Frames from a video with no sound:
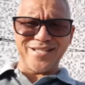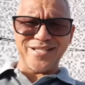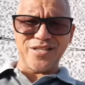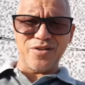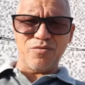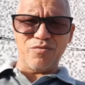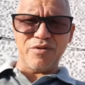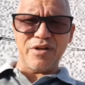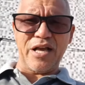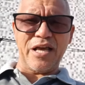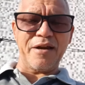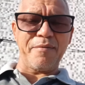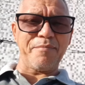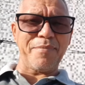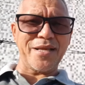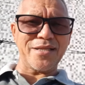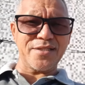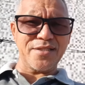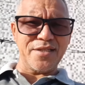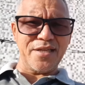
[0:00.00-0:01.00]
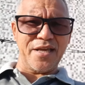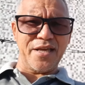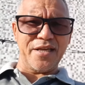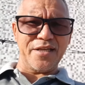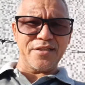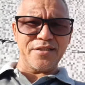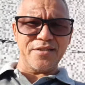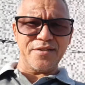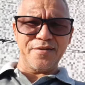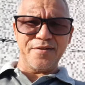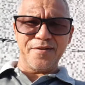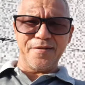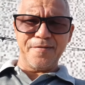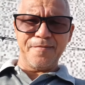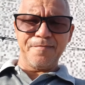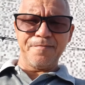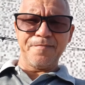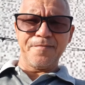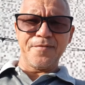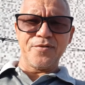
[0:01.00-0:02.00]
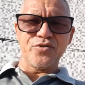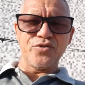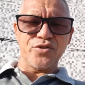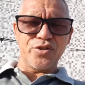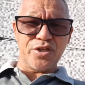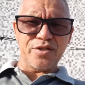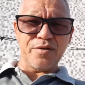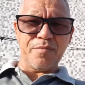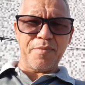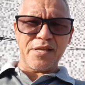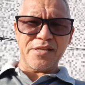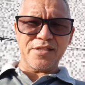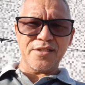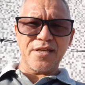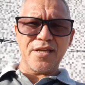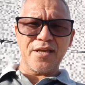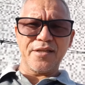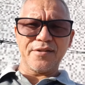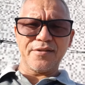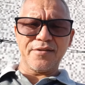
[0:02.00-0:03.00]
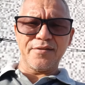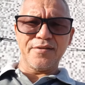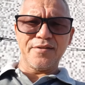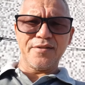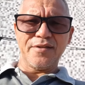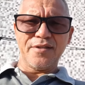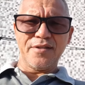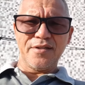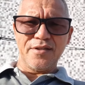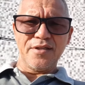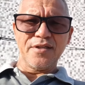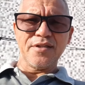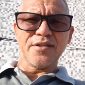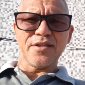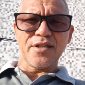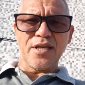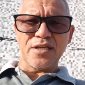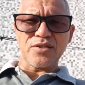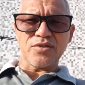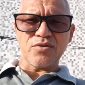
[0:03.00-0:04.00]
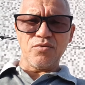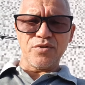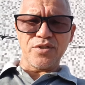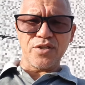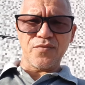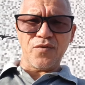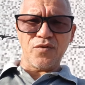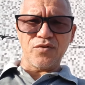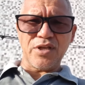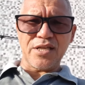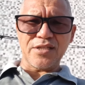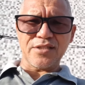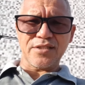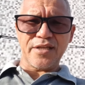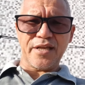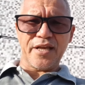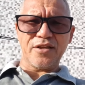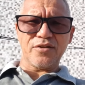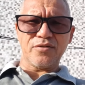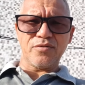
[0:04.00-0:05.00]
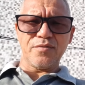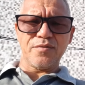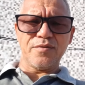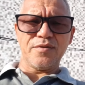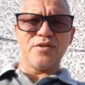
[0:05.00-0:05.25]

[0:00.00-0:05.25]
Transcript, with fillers: ser um cara paciente. Seja paciente, que as coisas vão dar certo.